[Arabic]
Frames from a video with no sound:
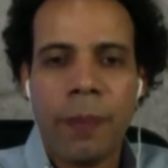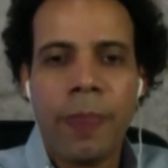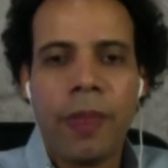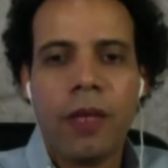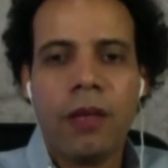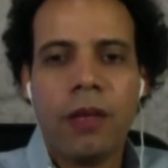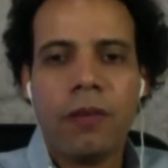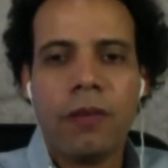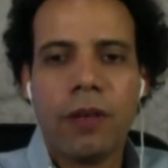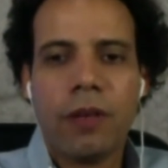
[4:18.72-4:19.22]

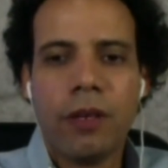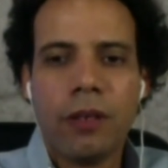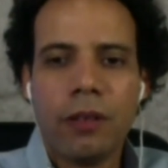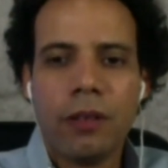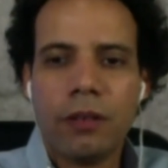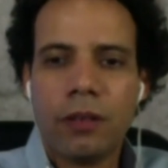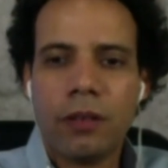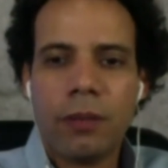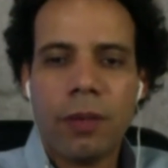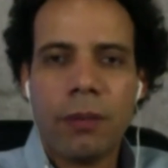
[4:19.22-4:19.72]

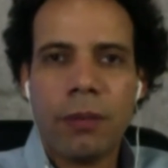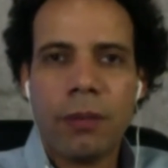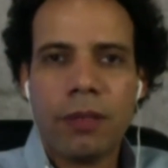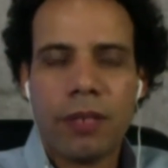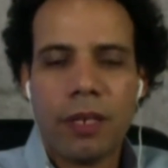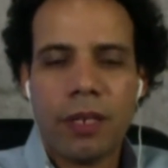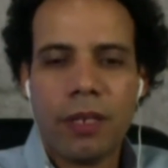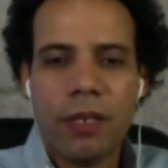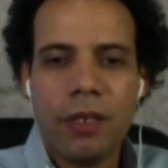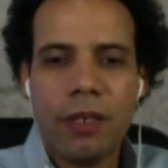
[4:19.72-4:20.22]
فطبعا
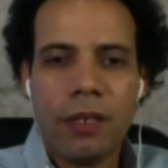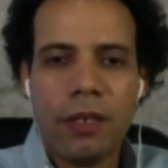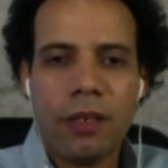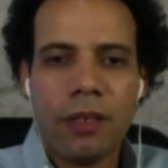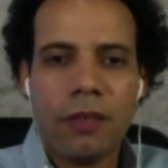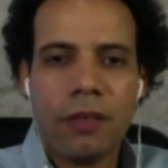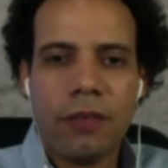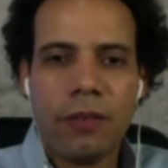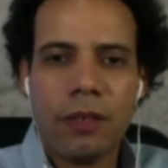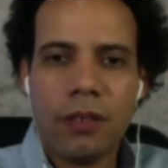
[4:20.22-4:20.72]
بالتاكيد يعني
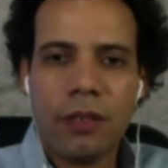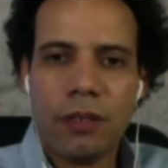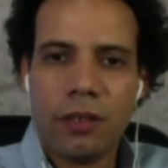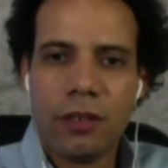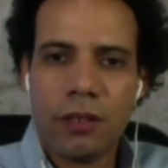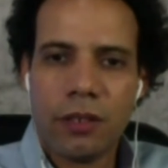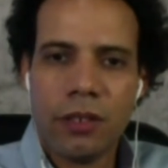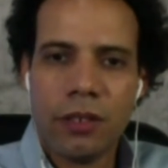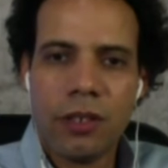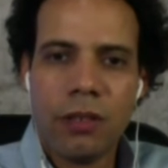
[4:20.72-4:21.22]
الفنان
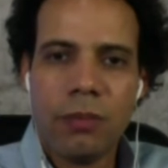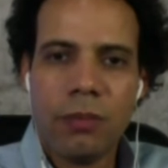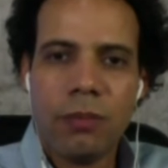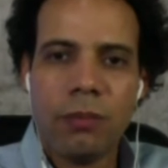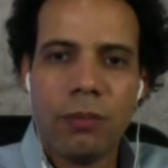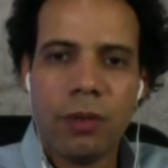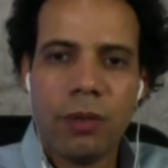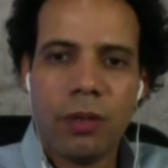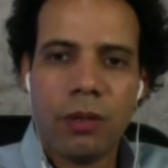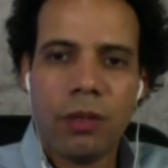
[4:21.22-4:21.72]
التشكيلي
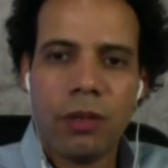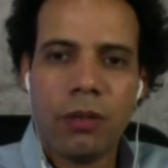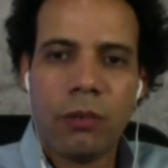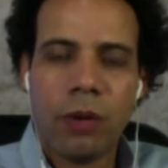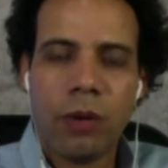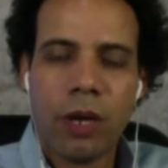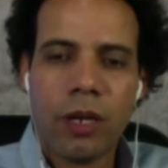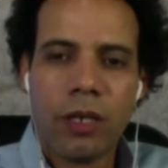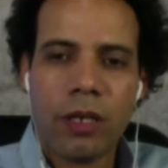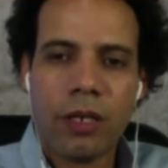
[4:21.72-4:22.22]
آه،
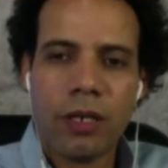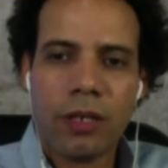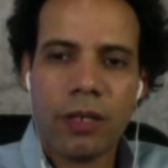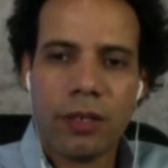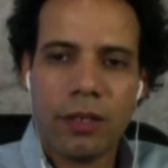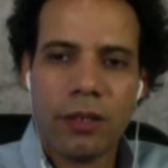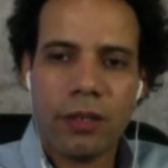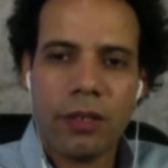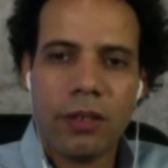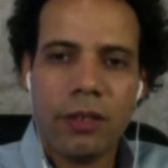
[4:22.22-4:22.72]
المحرك
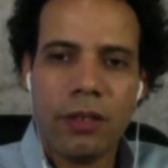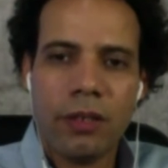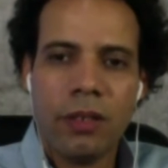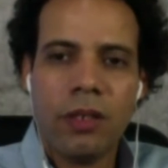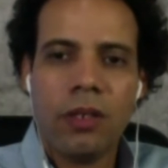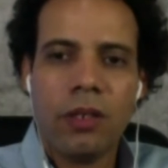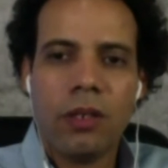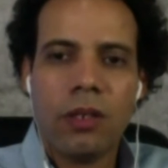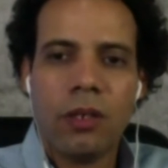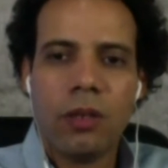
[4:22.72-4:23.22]
الاساسي ليه
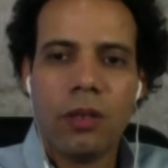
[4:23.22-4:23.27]
هو